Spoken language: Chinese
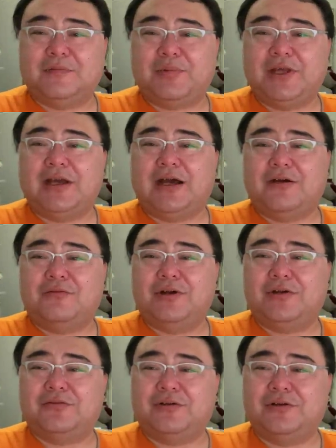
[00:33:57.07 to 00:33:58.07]
兵啊，或
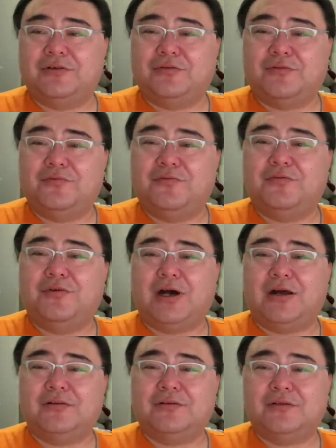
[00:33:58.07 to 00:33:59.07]
者说农夫啊，